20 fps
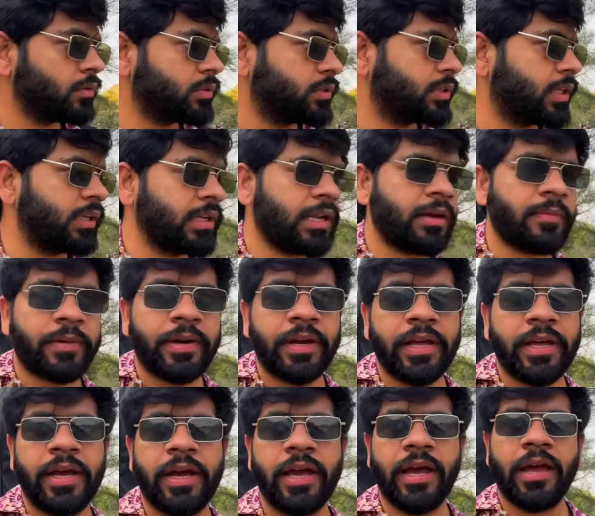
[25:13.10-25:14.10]
चलना
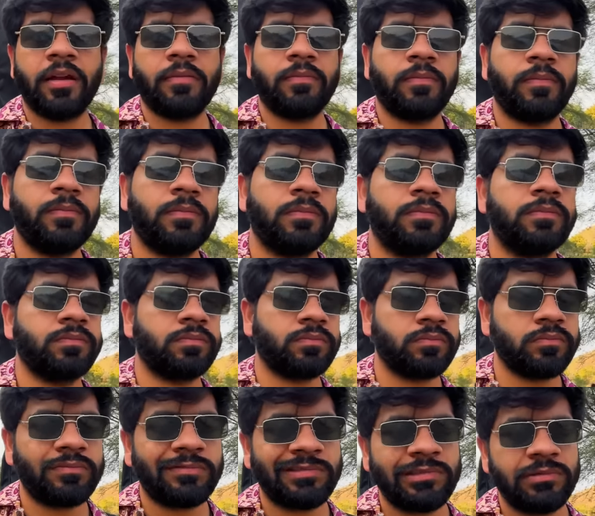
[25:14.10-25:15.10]
पड़ेगा यार
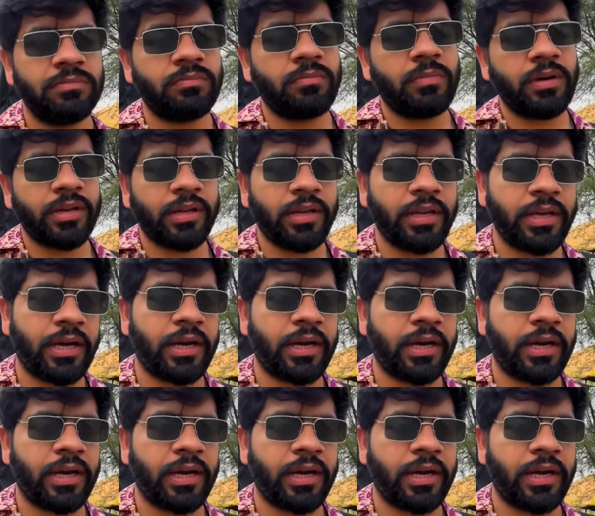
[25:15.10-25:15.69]
मन नहीं